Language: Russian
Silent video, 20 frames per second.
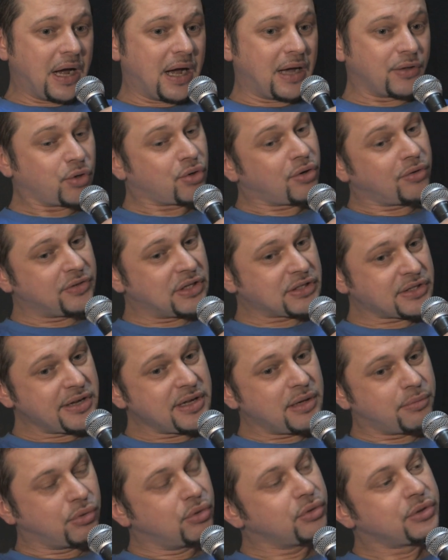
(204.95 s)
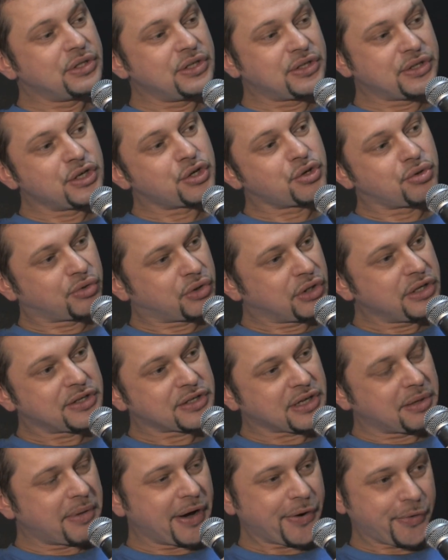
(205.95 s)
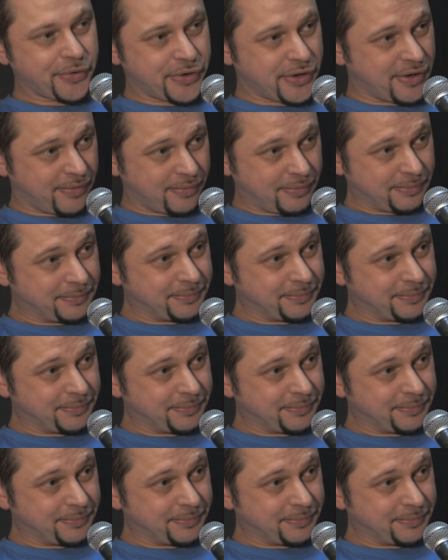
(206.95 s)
А духовное знание будут нести шуты из комарохи.